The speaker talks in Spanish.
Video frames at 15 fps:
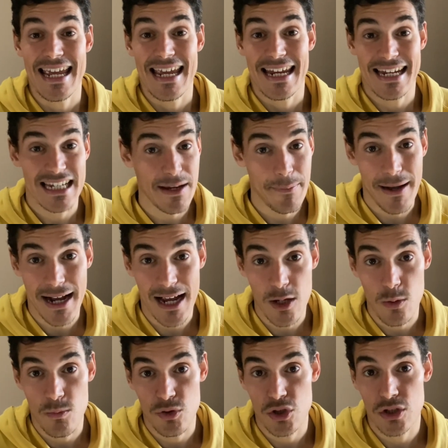que sepas que hay
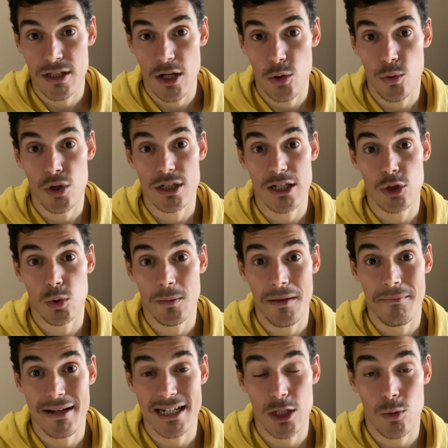un montón de alumnos en tu
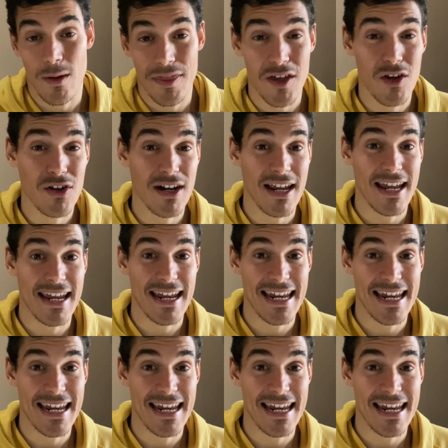misma situación,